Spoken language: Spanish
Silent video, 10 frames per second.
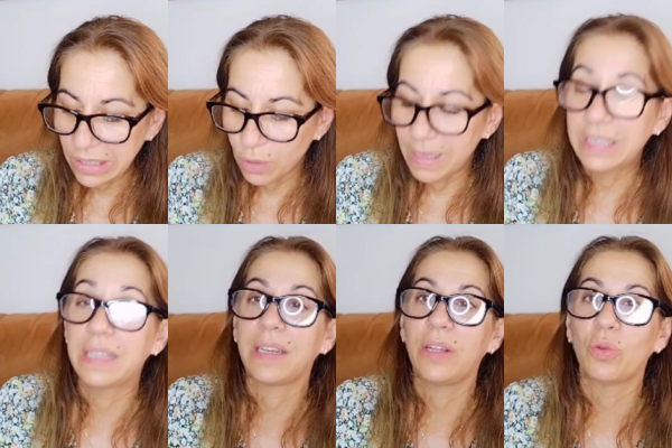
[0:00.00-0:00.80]
el
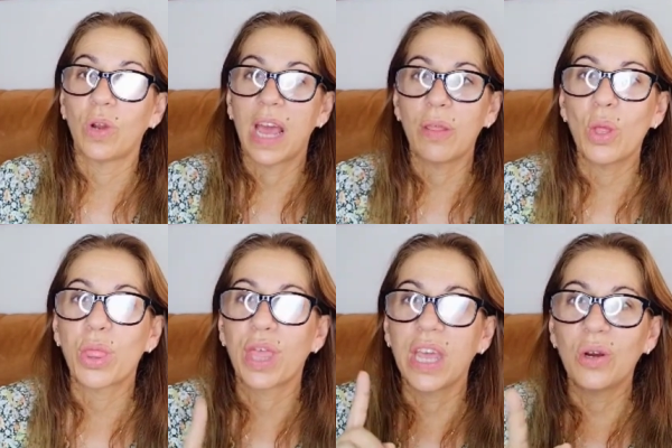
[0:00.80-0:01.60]
tomate triturado
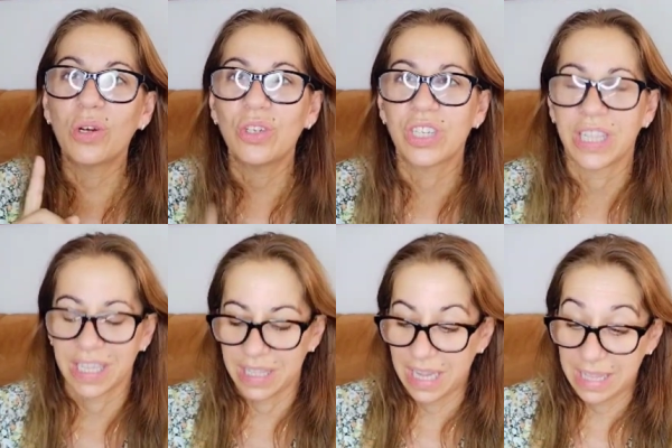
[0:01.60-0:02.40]

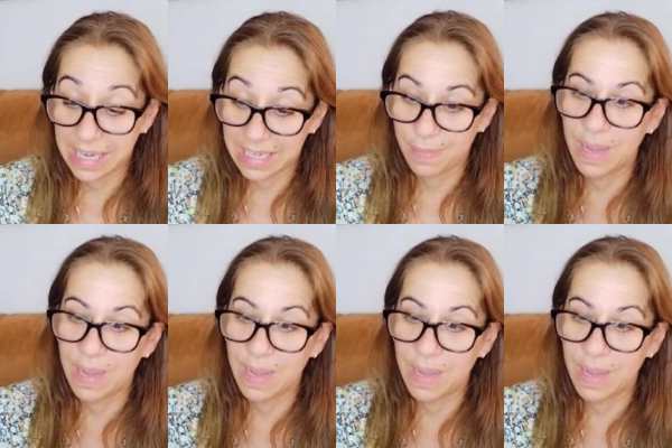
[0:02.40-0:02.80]
0,73. Me